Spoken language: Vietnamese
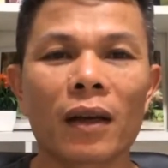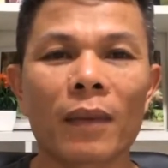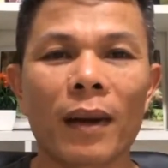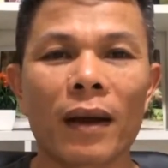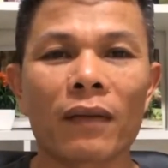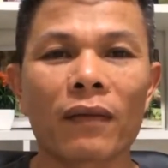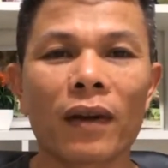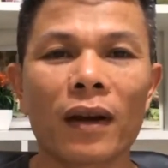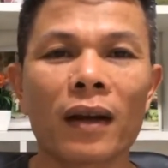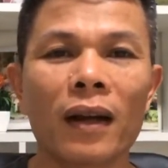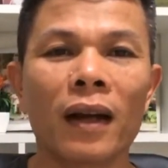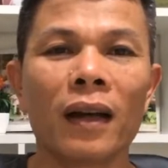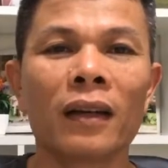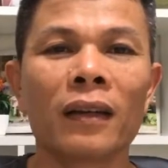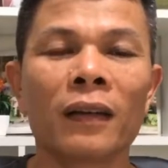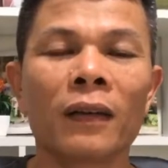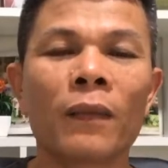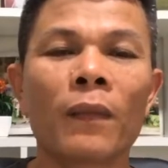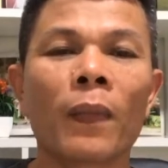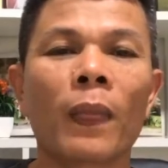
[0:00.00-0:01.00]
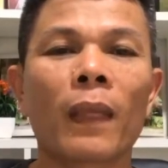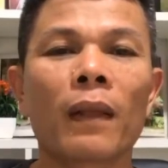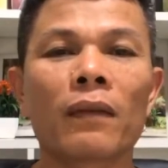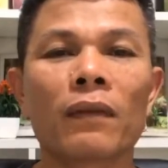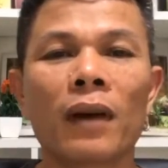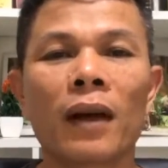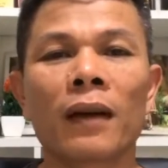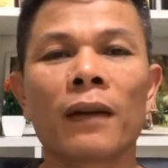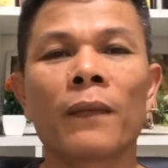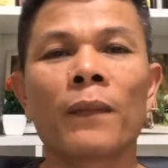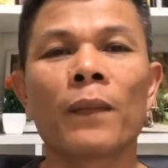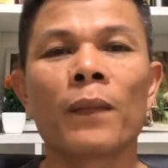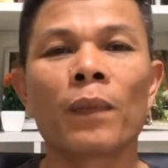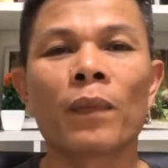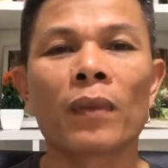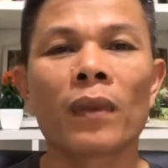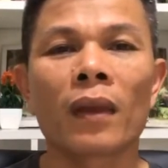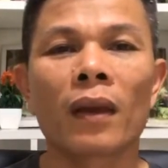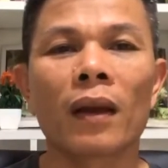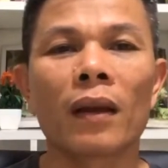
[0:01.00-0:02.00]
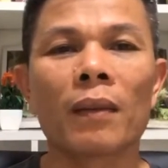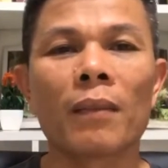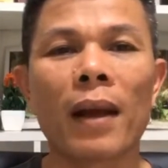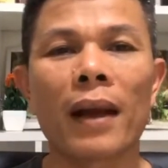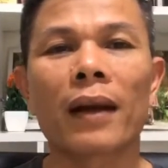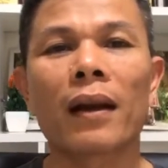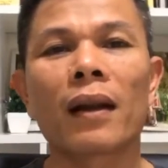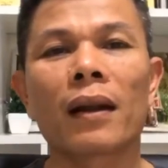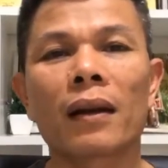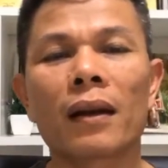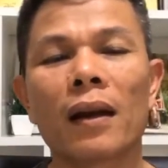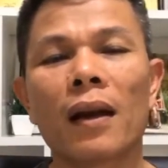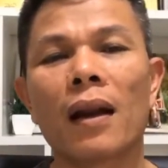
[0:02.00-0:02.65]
chào bạn văn hưng vâng à, bạn